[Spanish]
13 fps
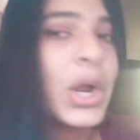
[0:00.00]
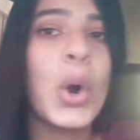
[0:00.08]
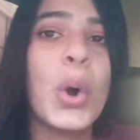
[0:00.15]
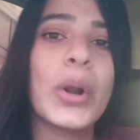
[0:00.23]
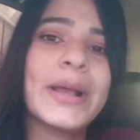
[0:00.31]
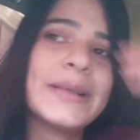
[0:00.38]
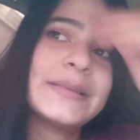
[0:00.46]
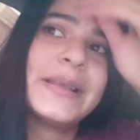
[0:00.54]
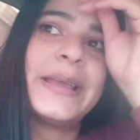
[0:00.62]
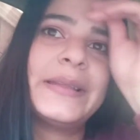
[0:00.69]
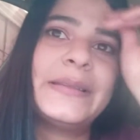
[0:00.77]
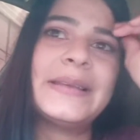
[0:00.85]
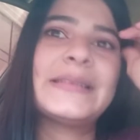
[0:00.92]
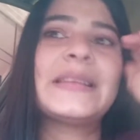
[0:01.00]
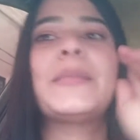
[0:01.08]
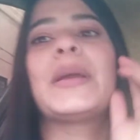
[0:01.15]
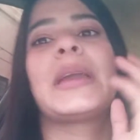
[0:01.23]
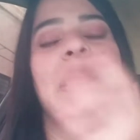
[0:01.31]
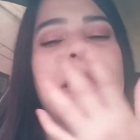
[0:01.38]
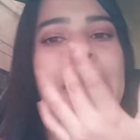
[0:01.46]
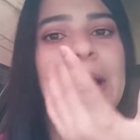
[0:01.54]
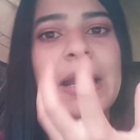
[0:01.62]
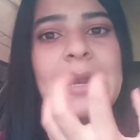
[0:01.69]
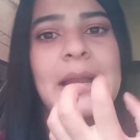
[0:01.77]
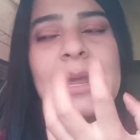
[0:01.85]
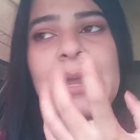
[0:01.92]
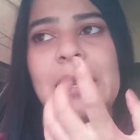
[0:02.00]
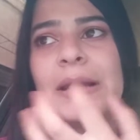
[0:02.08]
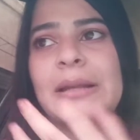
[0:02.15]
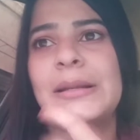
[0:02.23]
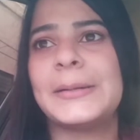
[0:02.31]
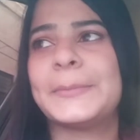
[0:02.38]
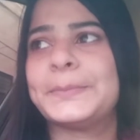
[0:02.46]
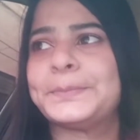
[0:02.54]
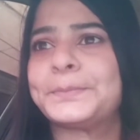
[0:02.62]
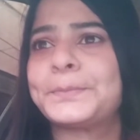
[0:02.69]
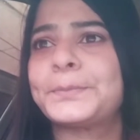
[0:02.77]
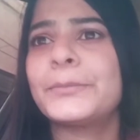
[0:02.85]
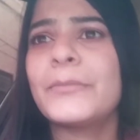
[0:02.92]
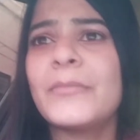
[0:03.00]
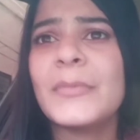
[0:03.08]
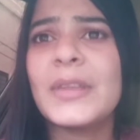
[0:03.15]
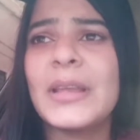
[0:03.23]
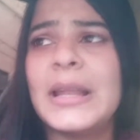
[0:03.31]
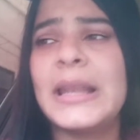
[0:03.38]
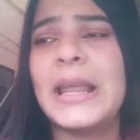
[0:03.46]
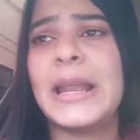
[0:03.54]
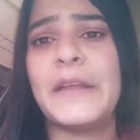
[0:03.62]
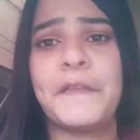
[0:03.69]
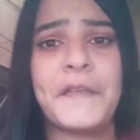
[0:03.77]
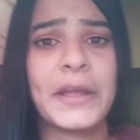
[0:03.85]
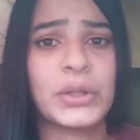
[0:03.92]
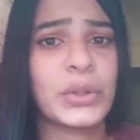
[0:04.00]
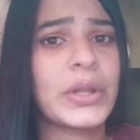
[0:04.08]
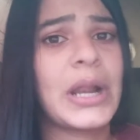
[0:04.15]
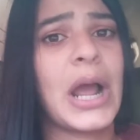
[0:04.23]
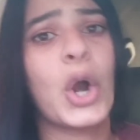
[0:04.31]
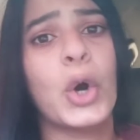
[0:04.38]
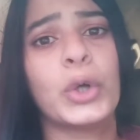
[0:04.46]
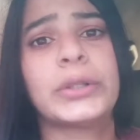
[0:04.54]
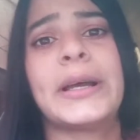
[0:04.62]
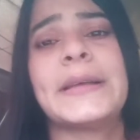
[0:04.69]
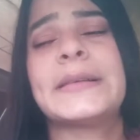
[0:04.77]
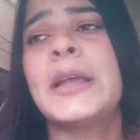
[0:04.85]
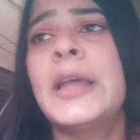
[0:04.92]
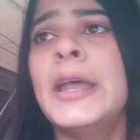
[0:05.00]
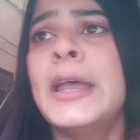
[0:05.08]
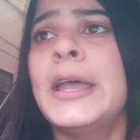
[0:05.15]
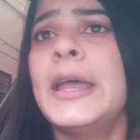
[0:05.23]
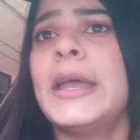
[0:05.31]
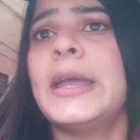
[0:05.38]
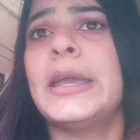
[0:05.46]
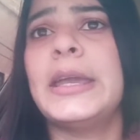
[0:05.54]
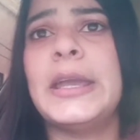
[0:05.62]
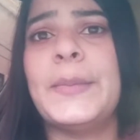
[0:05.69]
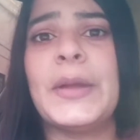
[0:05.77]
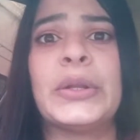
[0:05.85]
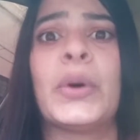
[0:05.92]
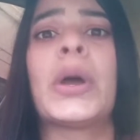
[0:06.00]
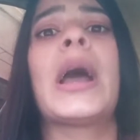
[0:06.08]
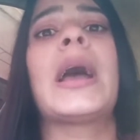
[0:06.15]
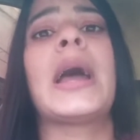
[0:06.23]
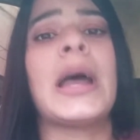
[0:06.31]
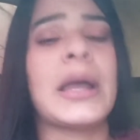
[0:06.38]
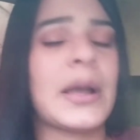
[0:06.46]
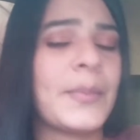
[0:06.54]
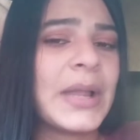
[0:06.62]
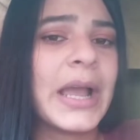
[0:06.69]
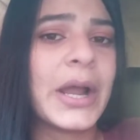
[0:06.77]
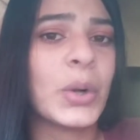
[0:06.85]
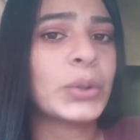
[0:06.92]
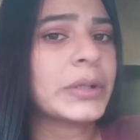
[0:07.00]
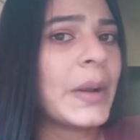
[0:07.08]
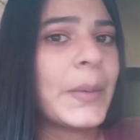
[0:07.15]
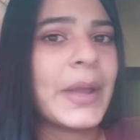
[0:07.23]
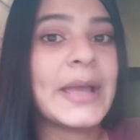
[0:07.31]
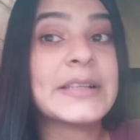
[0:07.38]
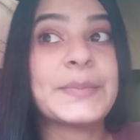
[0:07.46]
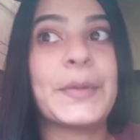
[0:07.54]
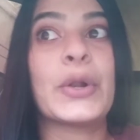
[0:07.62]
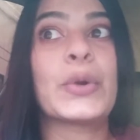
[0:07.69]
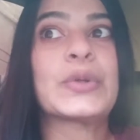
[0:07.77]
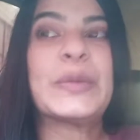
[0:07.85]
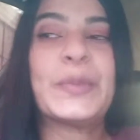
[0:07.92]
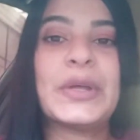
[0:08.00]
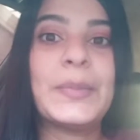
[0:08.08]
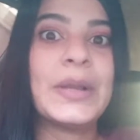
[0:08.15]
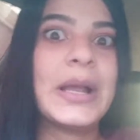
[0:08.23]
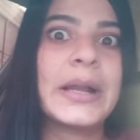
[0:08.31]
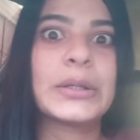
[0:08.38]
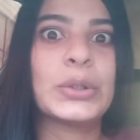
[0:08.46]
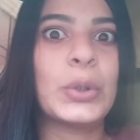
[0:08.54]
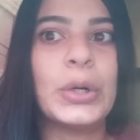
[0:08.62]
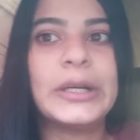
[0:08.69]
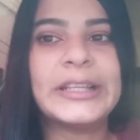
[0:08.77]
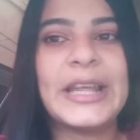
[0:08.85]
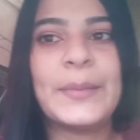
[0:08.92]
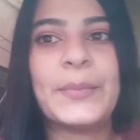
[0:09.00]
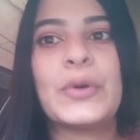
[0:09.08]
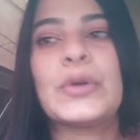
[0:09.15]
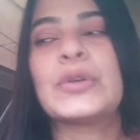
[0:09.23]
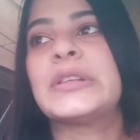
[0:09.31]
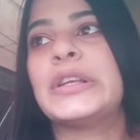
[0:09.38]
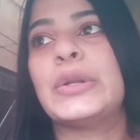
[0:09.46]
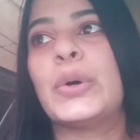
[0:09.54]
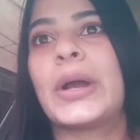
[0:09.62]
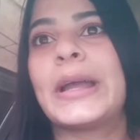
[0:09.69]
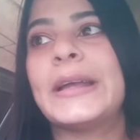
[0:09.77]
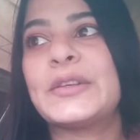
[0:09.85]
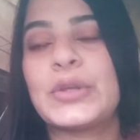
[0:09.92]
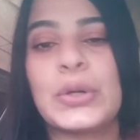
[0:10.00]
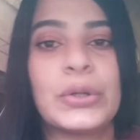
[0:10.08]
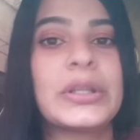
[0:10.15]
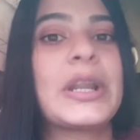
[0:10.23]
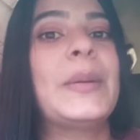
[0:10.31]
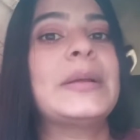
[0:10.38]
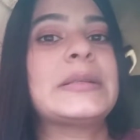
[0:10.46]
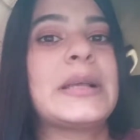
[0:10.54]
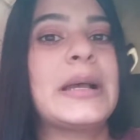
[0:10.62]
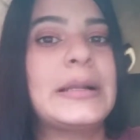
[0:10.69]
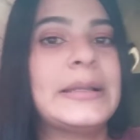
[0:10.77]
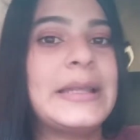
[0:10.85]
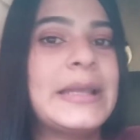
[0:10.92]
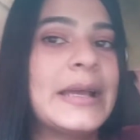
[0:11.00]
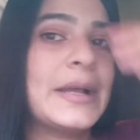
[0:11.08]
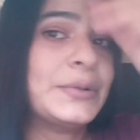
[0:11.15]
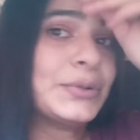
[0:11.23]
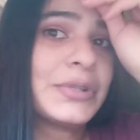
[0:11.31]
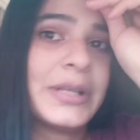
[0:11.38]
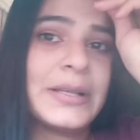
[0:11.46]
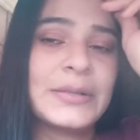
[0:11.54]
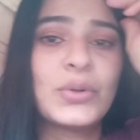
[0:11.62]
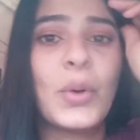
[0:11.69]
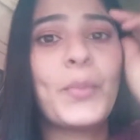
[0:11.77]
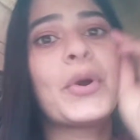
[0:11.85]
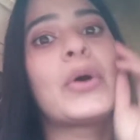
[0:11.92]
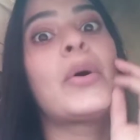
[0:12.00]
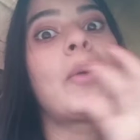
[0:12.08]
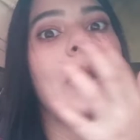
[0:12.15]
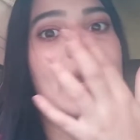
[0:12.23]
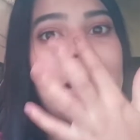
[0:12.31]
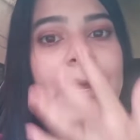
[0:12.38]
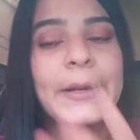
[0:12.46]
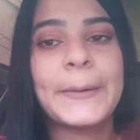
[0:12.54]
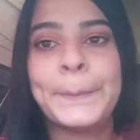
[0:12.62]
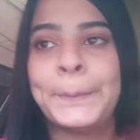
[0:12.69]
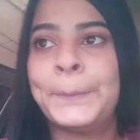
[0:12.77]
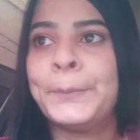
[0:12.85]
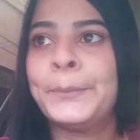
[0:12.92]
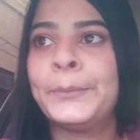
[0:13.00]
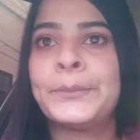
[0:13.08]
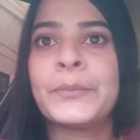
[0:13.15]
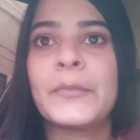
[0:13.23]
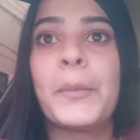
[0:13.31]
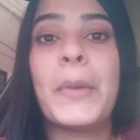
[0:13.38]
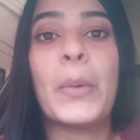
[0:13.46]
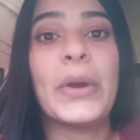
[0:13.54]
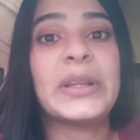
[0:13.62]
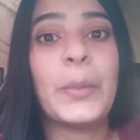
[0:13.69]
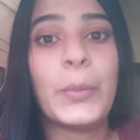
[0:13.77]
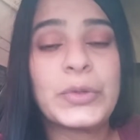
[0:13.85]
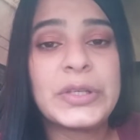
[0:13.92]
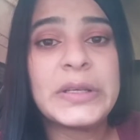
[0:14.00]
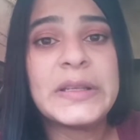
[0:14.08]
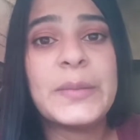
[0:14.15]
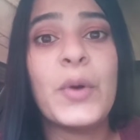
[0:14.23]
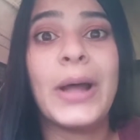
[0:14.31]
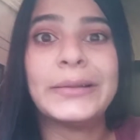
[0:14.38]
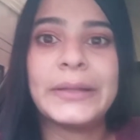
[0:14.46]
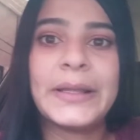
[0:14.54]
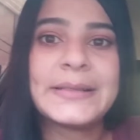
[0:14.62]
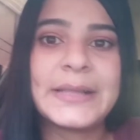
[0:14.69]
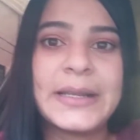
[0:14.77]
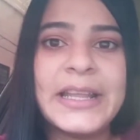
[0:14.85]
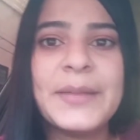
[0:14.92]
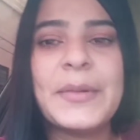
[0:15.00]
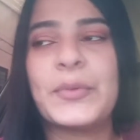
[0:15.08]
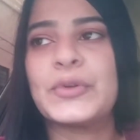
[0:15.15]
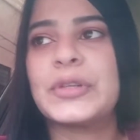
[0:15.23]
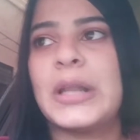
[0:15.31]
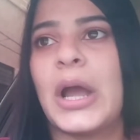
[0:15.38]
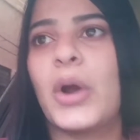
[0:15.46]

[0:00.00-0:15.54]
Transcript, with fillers: horas este, se me quita el, el, el efecto de las gotas y me tengo que aplicar otra vez, pero no se puede aplicar todo el tiempo, sino que solo tres veces al día, entonces no puedo hablar, me cuesta muchísimo, antes de salir me puse las